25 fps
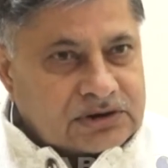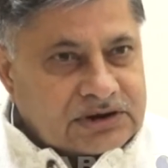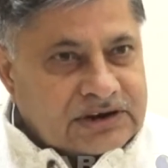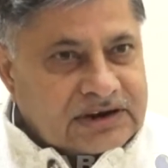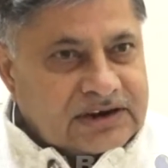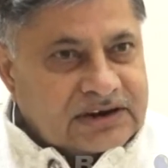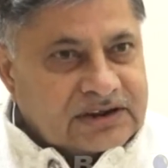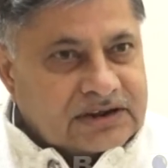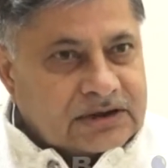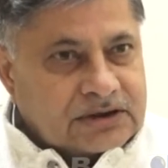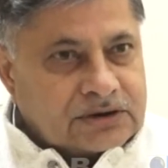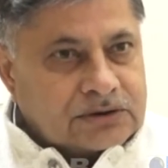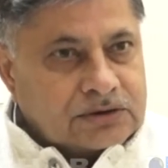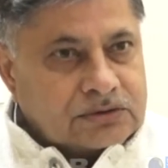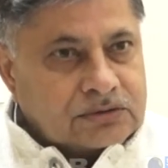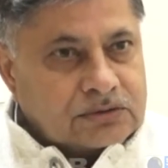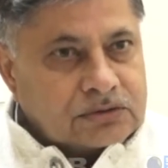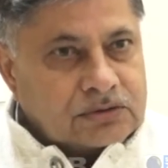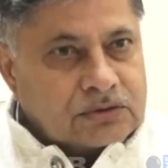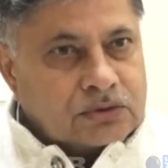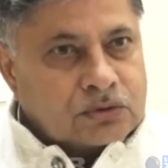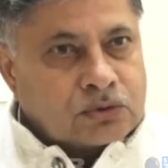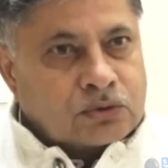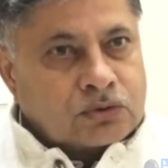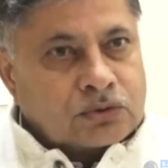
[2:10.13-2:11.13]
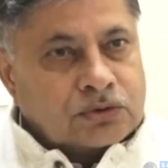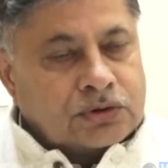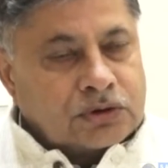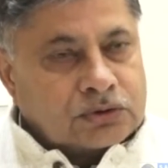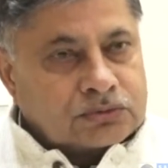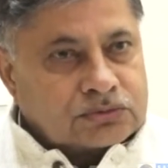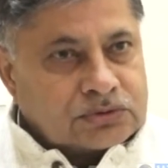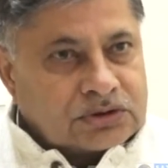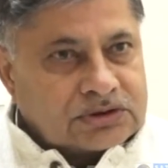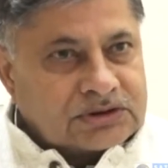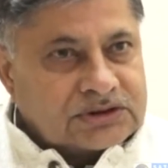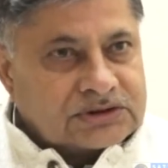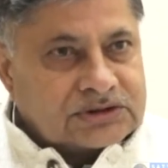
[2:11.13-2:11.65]
रैली का लोगों को
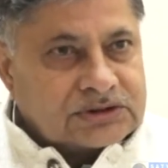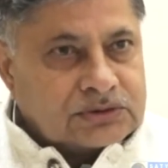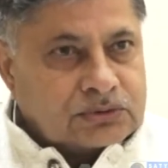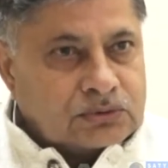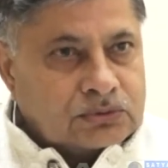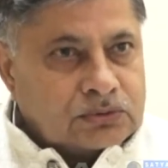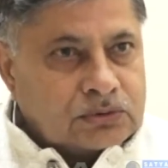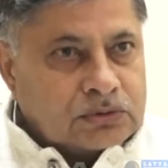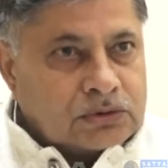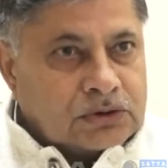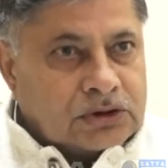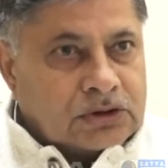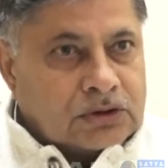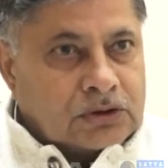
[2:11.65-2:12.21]
न्यौता देता हूँ